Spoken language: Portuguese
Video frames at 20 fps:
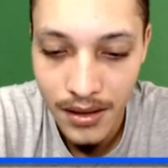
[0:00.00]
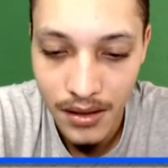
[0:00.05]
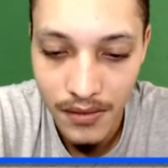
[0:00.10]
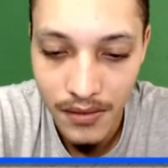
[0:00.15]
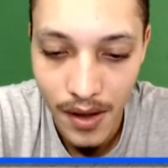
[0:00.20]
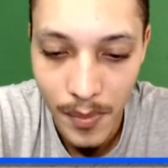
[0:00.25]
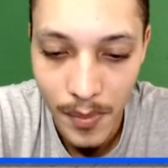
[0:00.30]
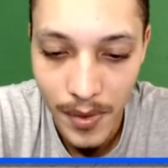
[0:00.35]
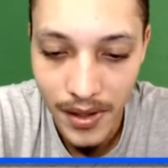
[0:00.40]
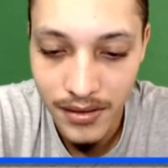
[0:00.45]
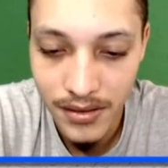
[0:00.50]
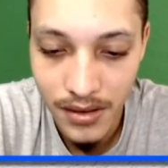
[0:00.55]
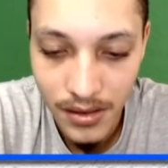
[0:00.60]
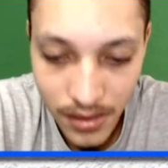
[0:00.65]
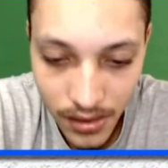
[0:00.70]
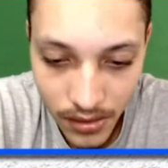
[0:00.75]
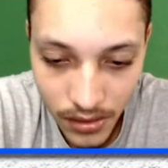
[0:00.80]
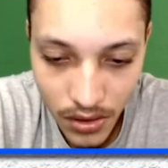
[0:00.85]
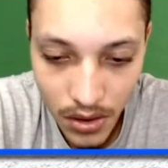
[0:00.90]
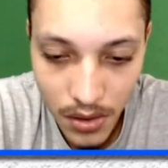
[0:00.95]
que vai aparecer
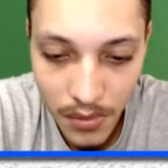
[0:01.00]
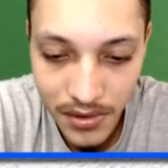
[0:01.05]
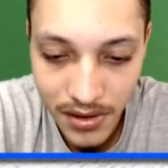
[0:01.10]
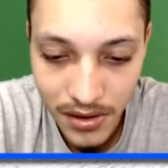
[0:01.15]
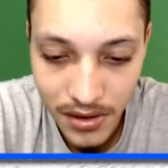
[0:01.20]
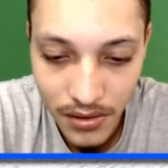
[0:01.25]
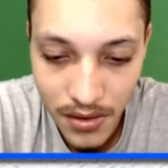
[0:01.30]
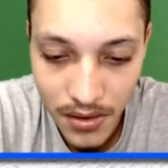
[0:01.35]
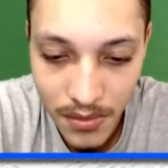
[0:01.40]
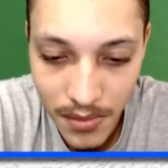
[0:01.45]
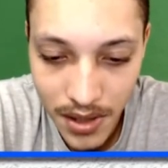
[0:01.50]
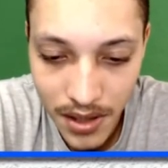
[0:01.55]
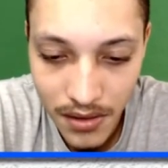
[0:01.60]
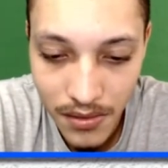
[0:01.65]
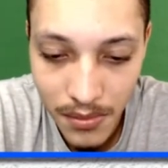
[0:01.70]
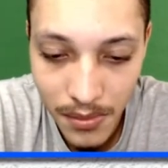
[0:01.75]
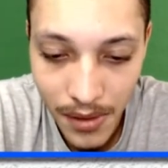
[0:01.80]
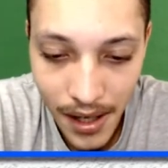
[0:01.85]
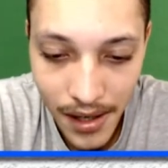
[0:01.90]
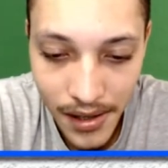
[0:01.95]
seu nome, seu
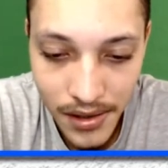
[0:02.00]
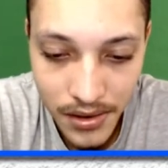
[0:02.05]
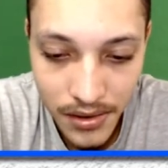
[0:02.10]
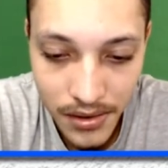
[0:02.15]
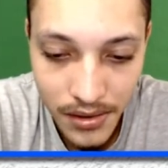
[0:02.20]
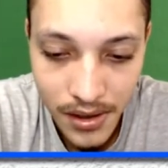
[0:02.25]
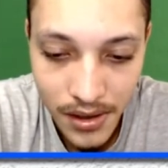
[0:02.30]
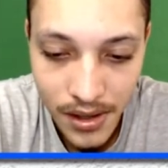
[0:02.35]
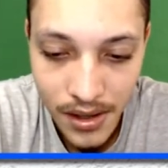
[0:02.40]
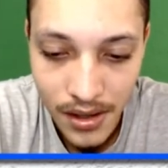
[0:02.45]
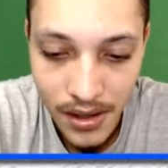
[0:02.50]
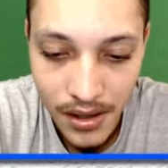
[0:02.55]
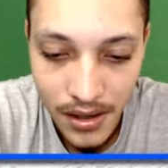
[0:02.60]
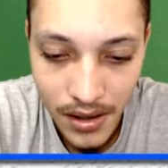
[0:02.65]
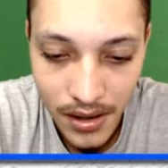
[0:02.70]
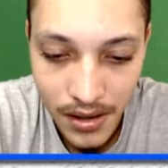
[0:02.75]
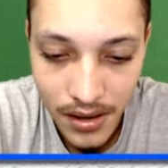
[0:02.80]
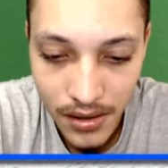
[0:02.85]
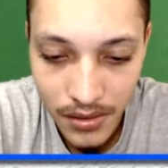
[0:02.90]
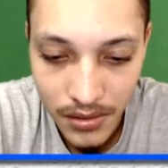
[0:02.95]
e-mail embaixo
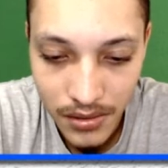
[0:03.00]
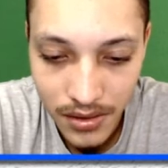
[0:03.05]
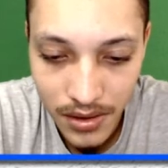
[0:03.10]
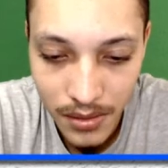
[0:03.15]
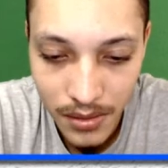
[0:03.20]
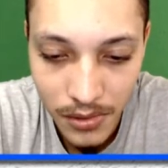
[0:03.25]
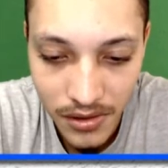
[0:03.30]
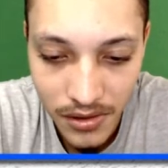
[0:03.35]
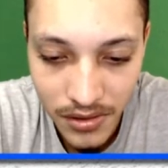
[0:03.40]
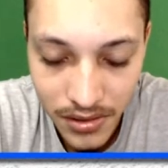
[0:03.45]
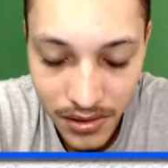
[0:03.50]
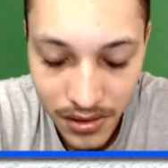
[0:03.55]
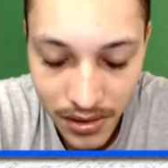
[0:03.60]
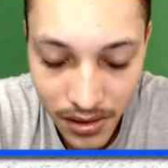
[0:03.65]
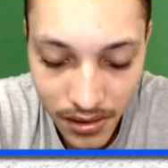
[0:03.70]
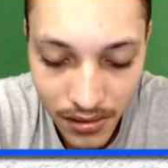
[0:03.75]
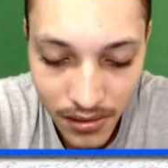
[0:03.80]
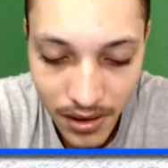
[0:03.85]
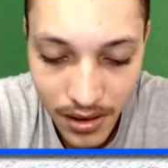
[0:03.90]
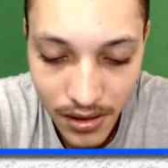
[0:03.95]
e o
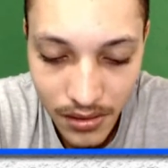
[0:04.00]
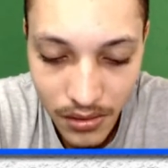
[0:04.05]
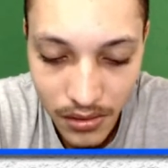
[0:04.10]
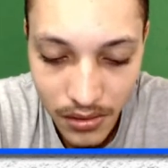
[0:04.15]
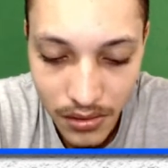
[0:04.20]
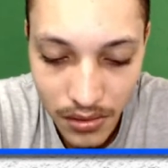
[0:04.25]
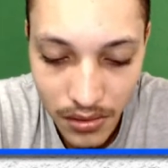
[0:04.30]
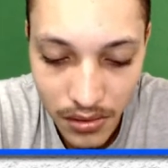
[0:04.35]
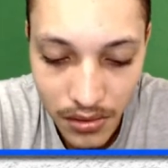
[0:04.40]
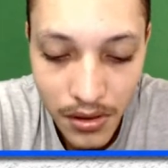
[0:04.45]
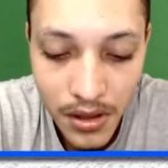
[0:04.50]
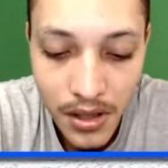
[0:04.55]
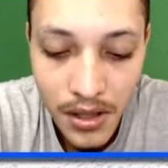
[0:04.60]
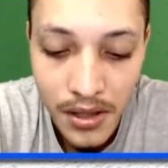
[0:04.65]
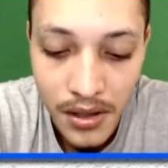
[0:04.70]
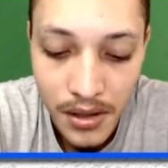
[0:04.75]
símbolozinho aí do Google.